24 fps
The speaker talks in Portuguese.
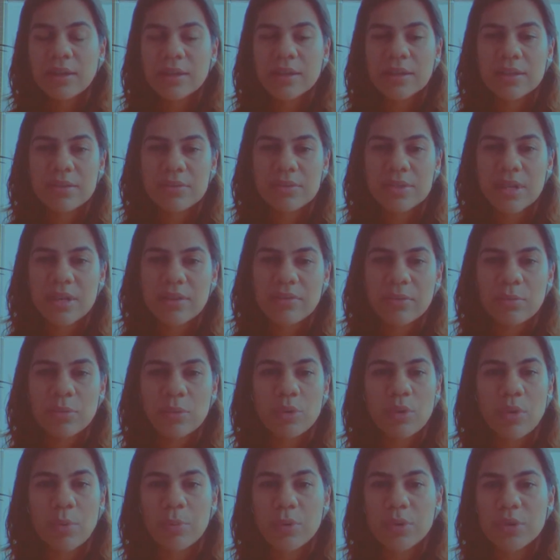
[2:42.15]
Então, serve
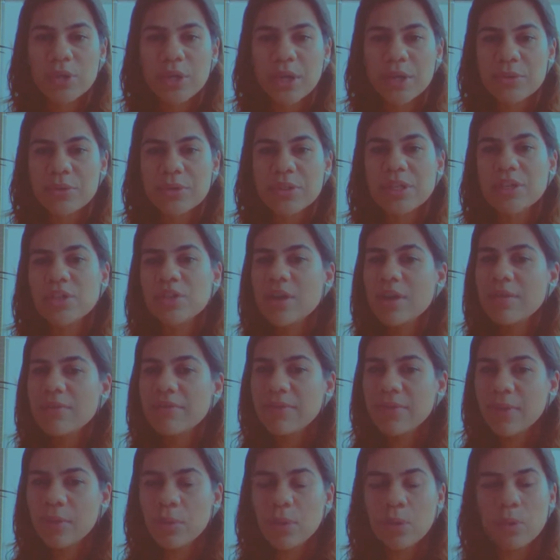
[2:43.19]
muito a projetos que já
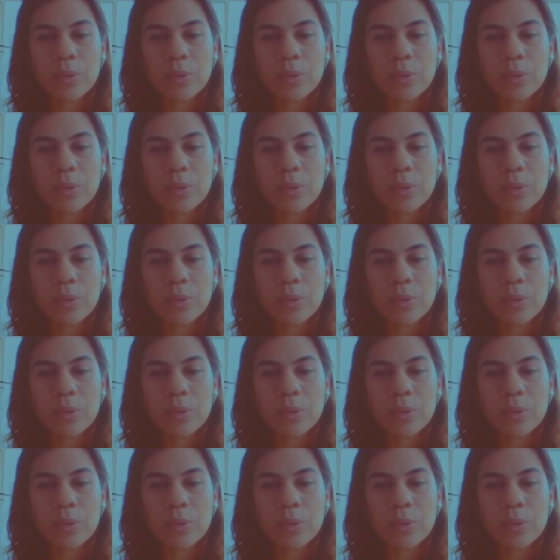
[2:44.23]
vão